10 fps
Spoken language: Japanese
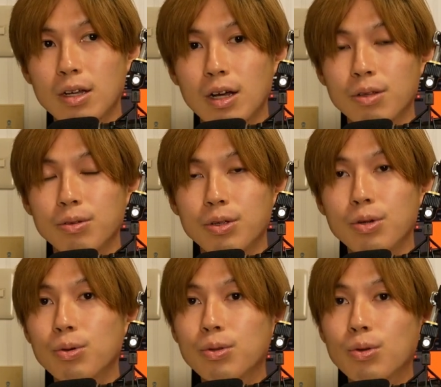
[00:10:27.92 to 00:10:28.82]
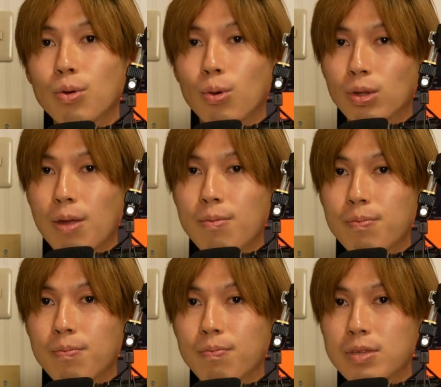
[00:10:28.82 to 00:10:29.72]
あの日本の古
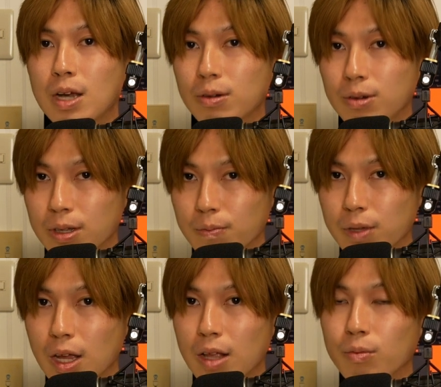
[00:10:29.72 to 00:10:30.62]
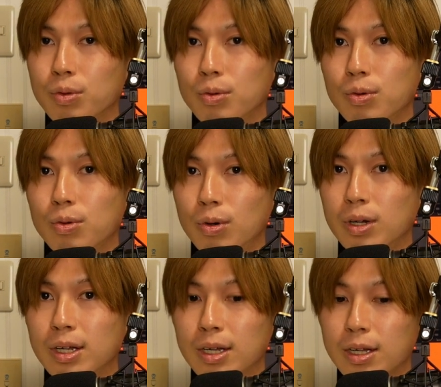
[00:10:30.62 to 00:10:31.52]
典作品みたいなものを
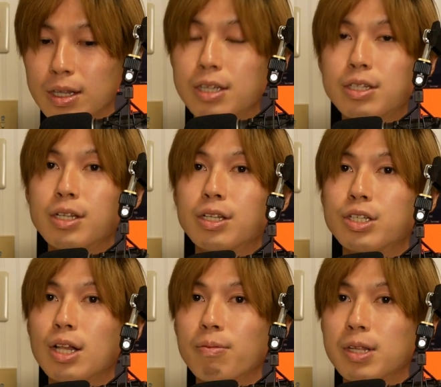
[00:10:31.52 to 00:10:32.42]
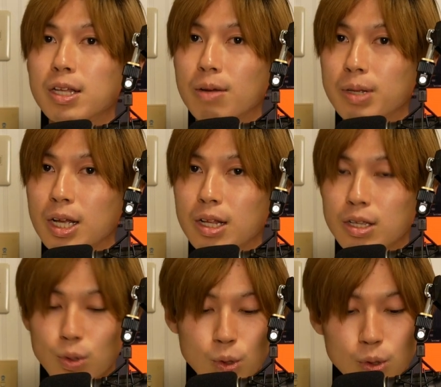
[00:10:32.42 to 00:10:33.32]
熱心に調べてたみたいな
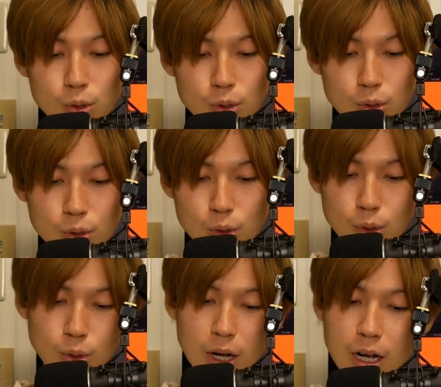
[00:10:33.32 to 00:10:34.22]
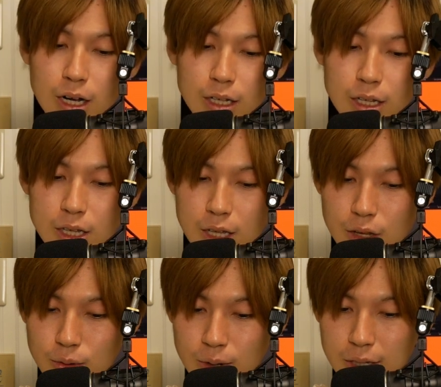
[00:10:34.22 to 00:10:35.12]
そういうことが書かれてた
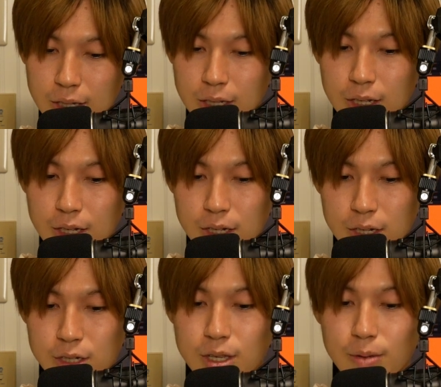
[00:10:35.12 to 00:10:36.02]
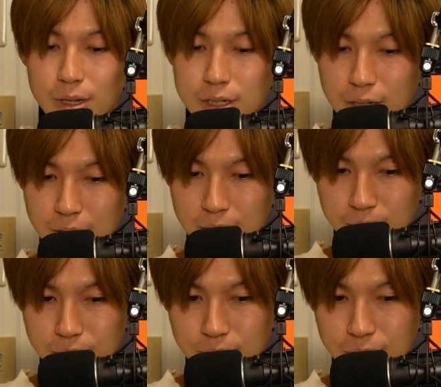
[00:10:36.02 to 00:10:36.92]
りとかねしてましたね。
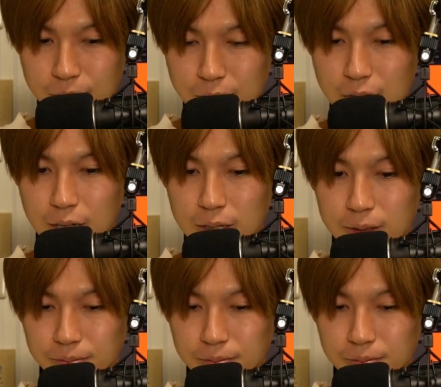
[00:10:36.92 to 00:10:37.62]
で